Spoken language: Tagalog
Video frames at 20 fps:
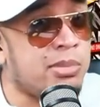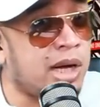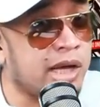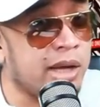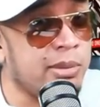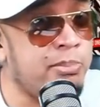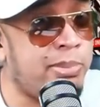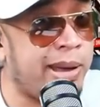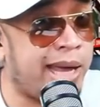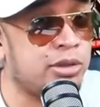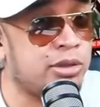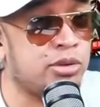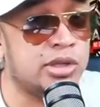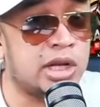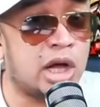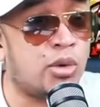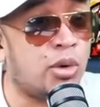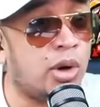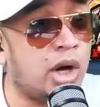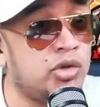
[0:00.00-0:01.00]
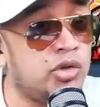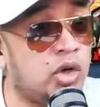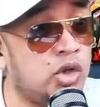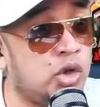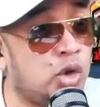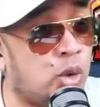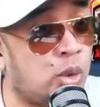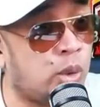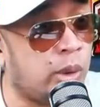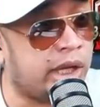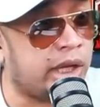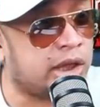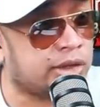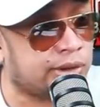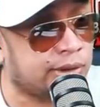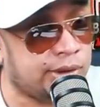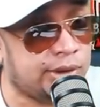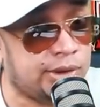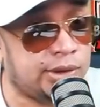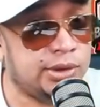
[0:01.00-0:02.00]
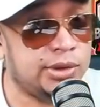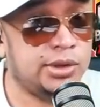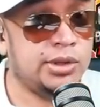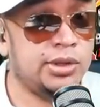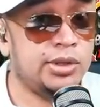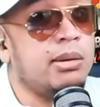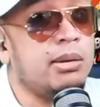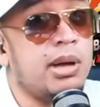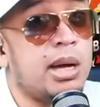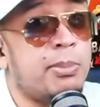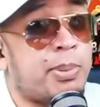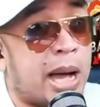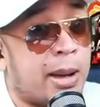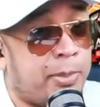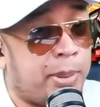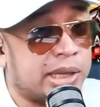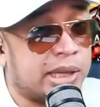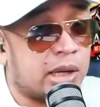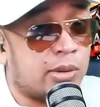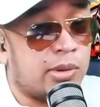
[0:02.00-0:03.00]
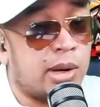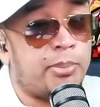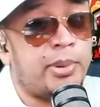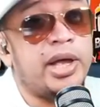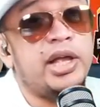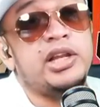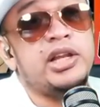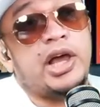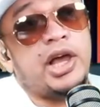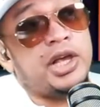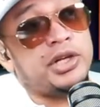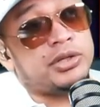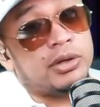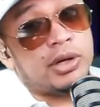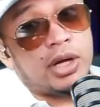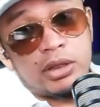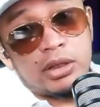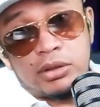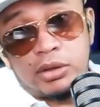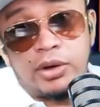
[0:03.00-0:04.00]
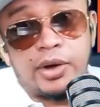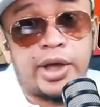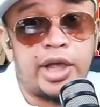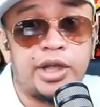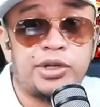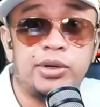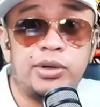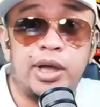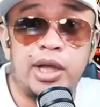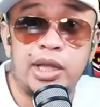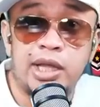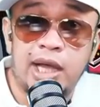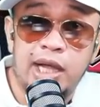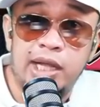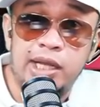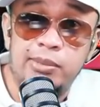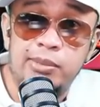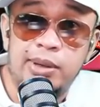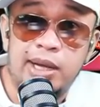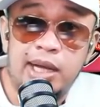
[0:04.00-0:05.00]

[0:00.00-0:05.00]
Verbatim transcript: mag-imbento ng kung ano-anong kwento. Magpapatawa pa yun eh na kesyo ganito, kesyo ganyan, di